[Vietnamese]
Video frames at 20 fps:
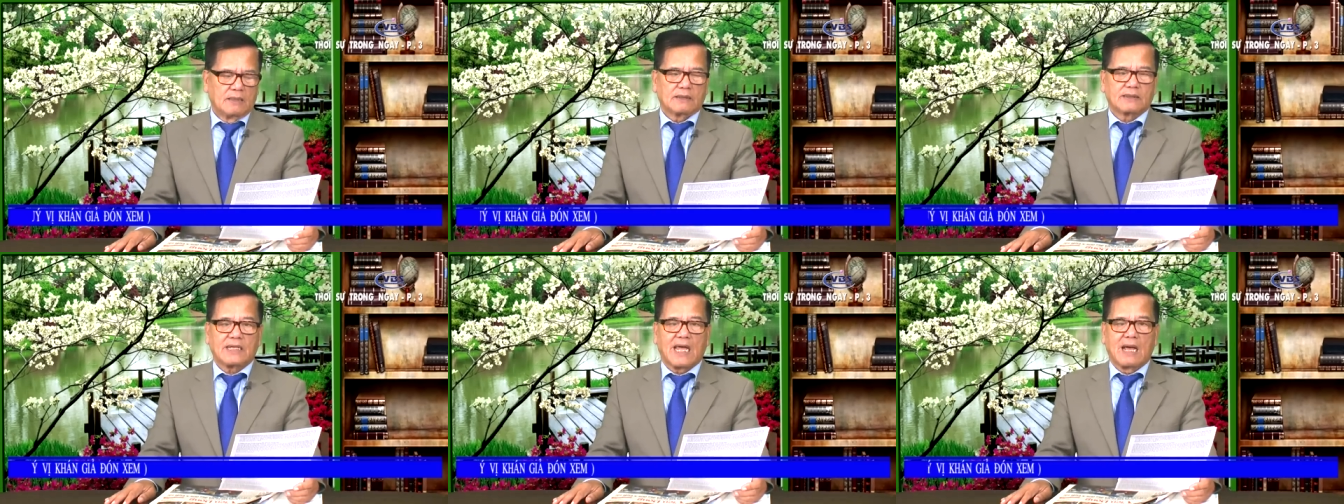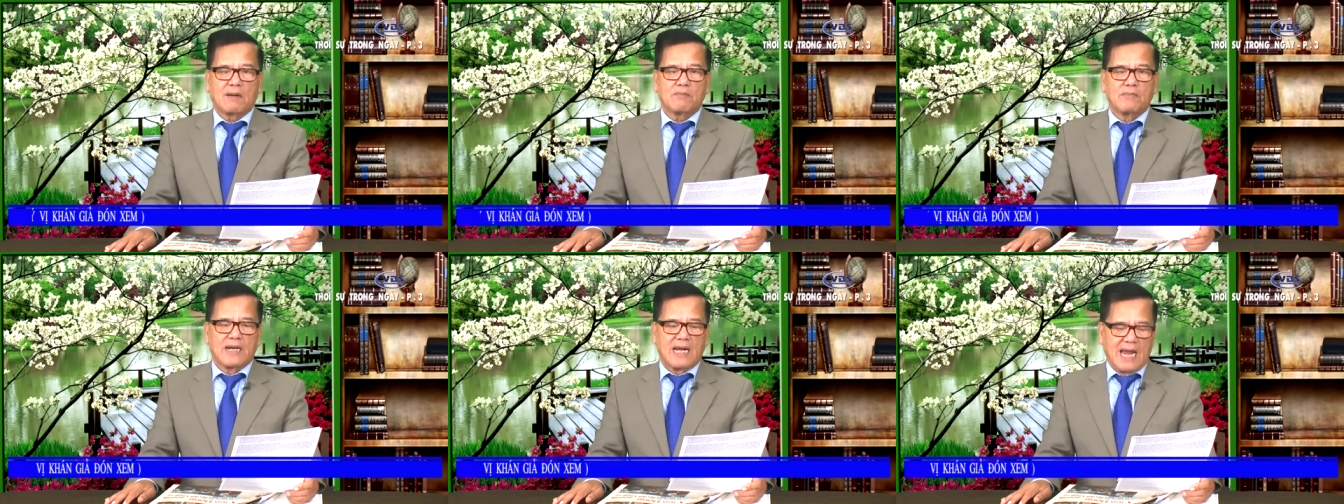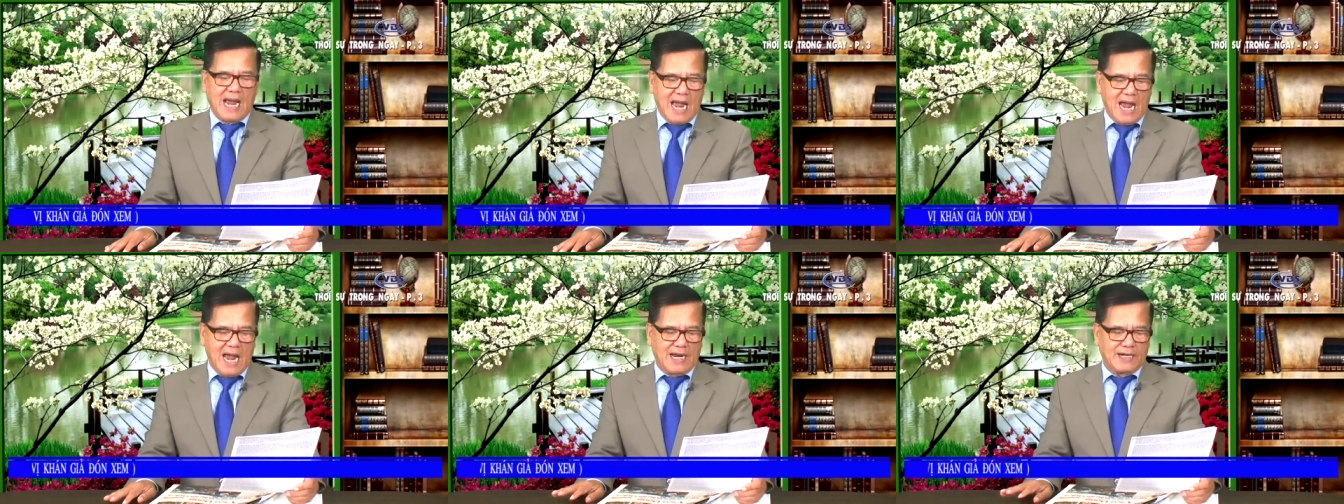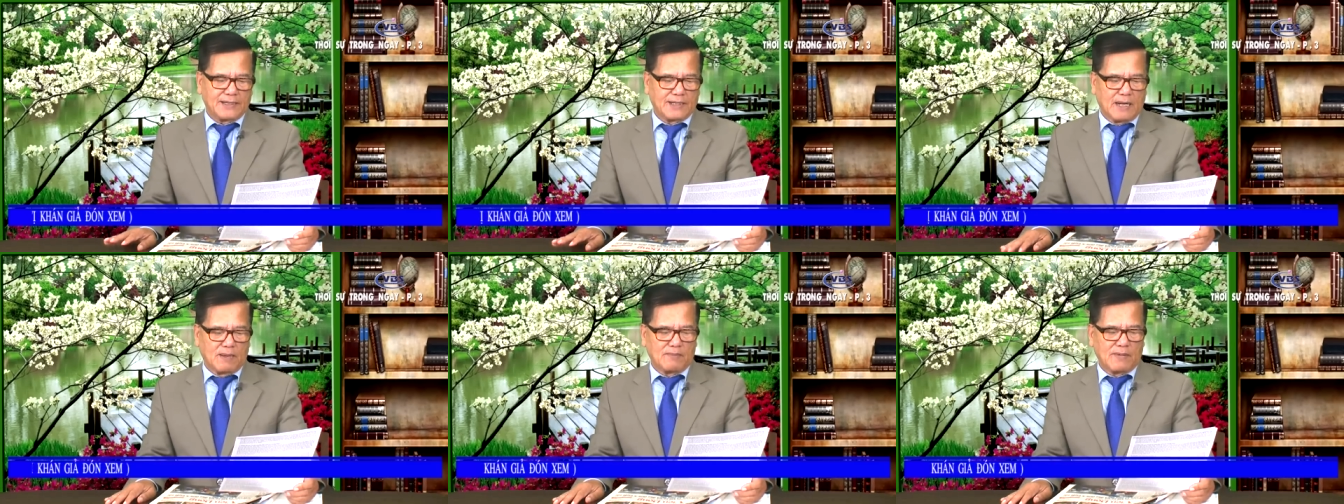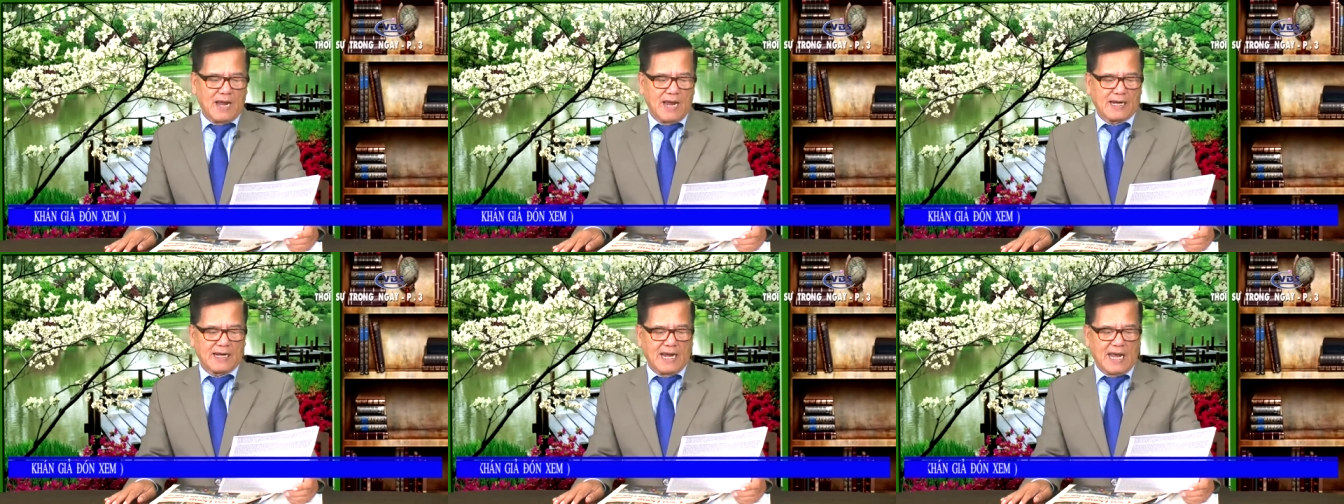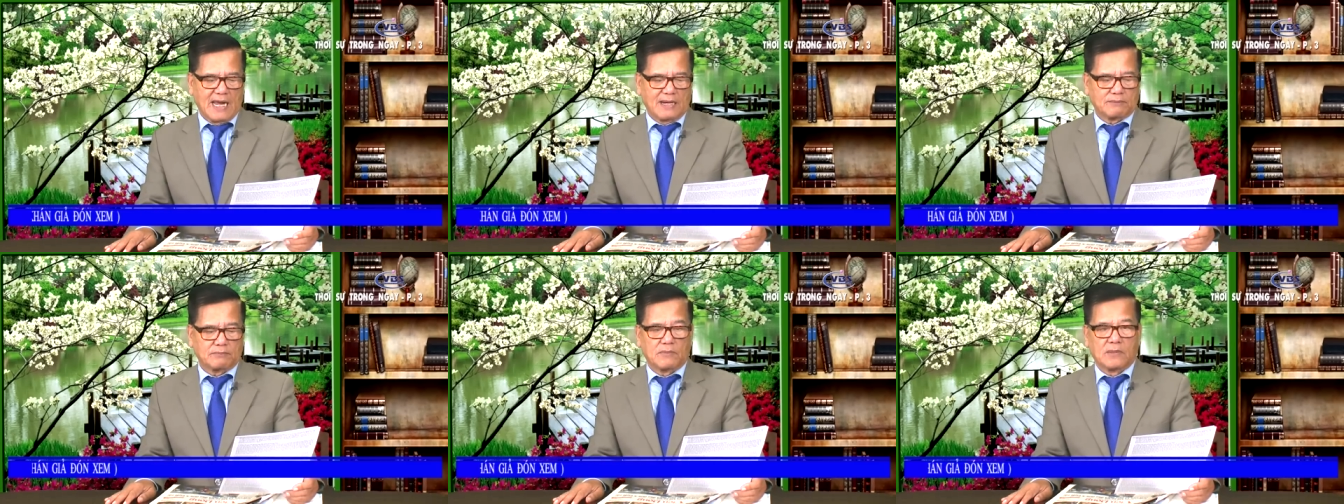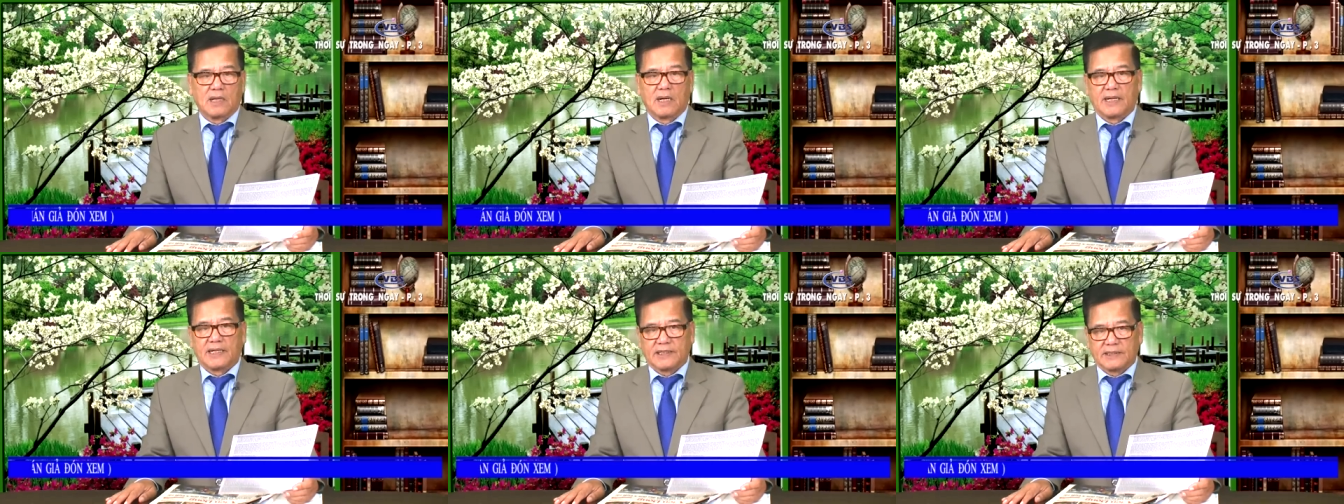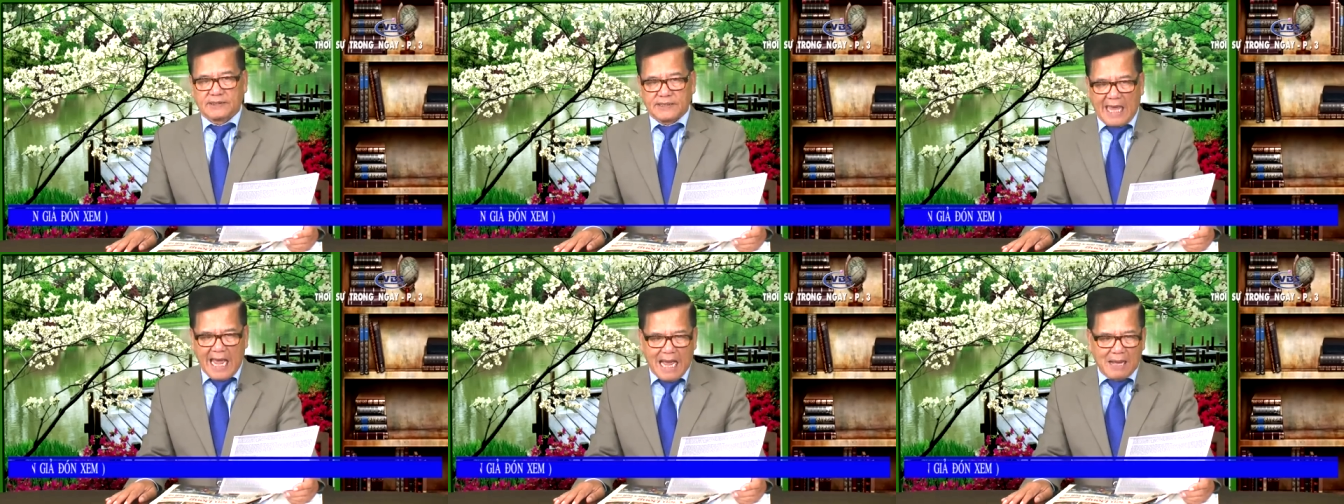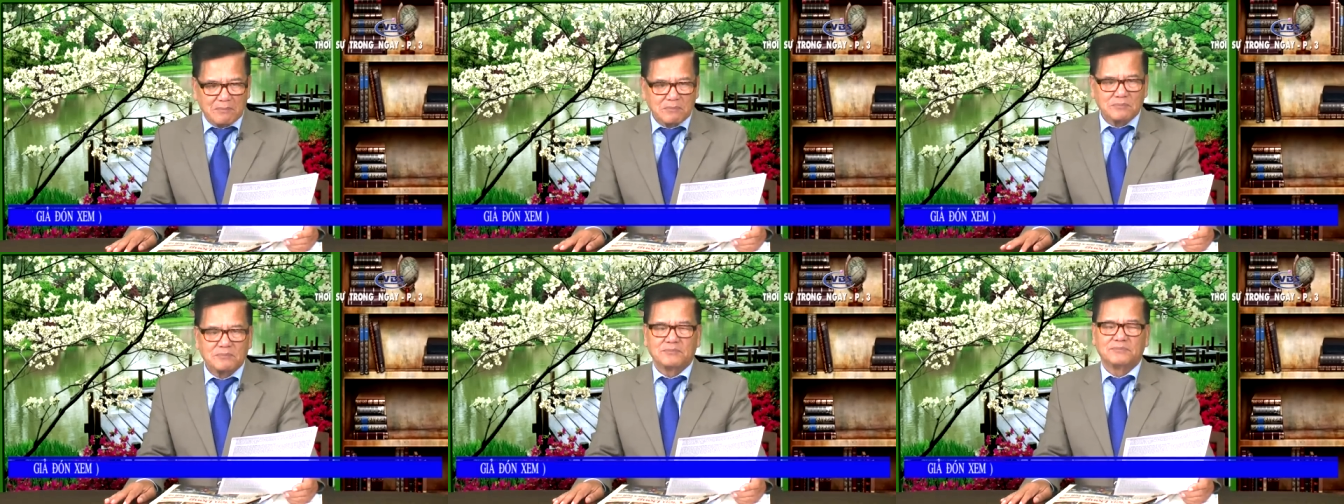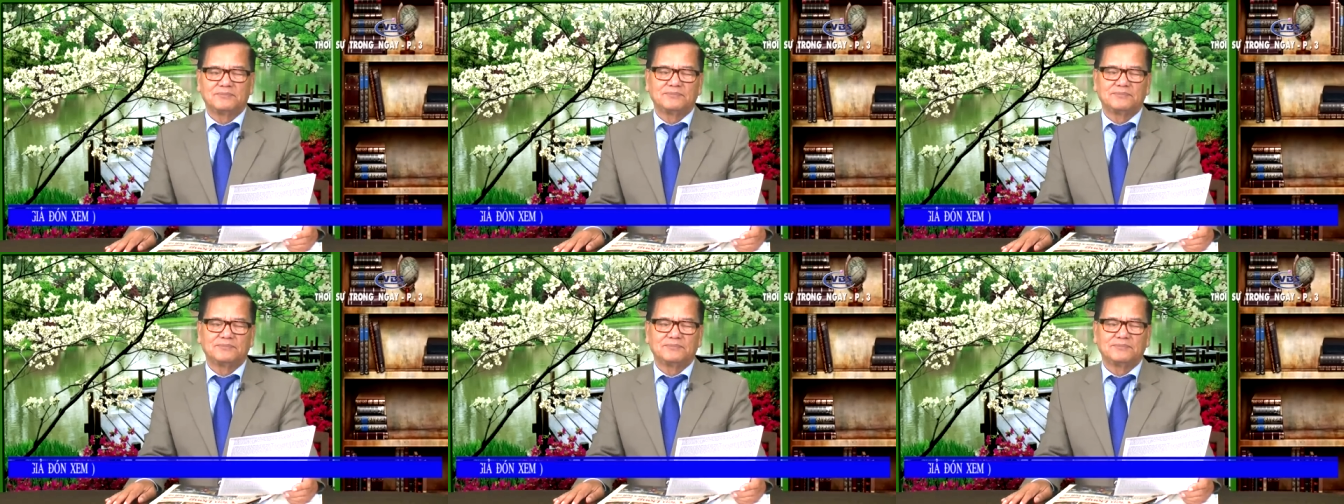tháng mười hai năm hai nghìn không trăm mười tám,